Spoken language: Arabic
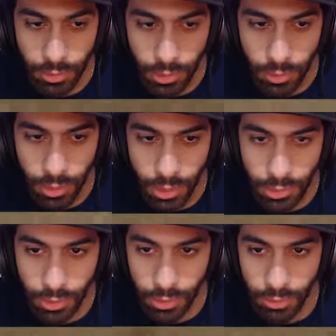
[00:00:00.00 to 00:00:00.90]
نجري ورا
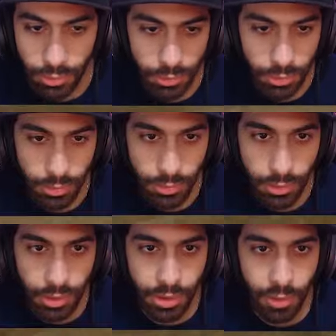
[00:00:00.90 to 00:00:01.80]
رايدر
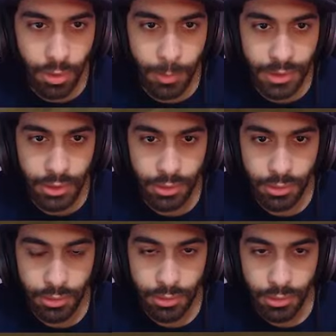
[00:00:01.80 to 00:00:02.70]
رايدر هو باتريك
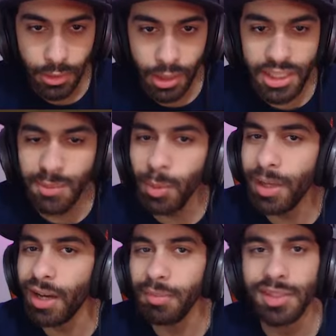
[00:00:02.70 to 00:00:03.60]
يا اسمه ايه
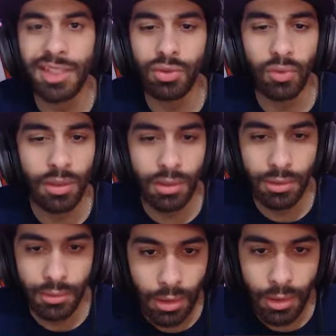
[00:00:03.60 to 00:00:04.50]
بالعربي نسيته
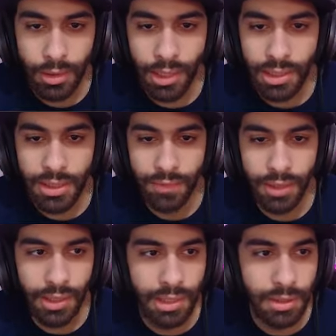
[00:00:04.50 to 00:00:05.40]
والله انا اسف
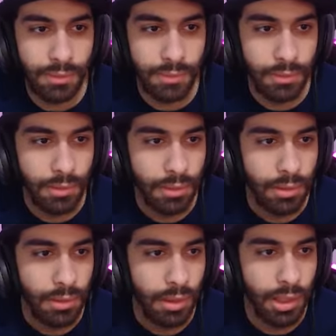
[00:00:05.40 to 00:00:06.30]
انا اسف
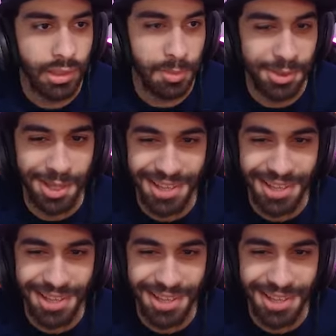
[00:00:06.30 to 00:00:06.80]
ايه ده مين